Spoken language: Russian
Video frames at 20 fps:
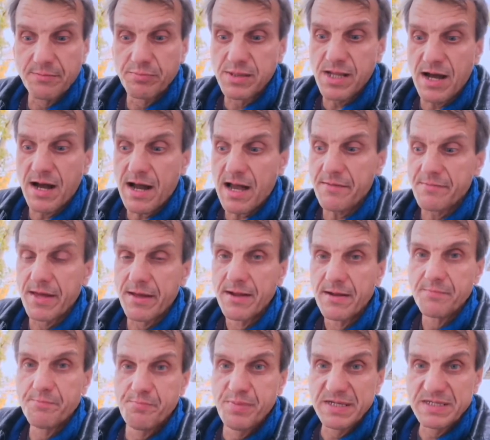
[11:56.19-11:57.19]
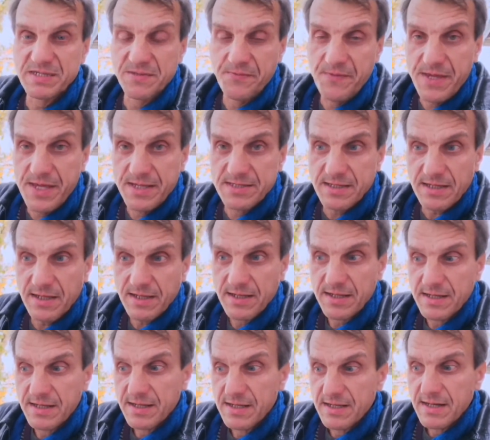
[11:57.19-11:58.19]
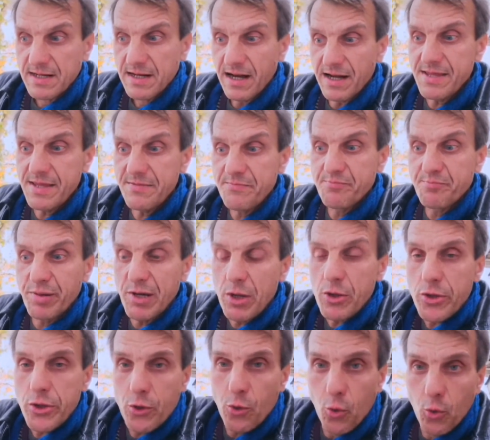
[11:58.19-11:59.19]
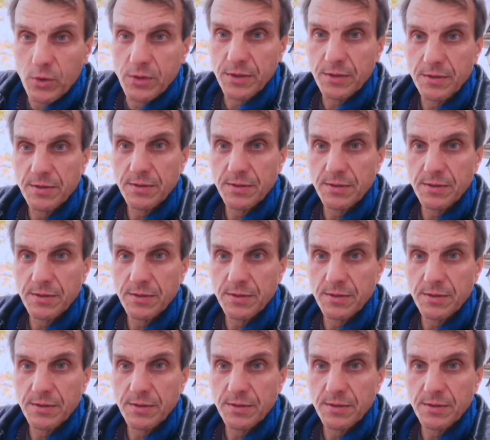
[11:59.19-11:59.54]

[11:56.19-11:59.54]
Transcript: благами без виза. Они плюют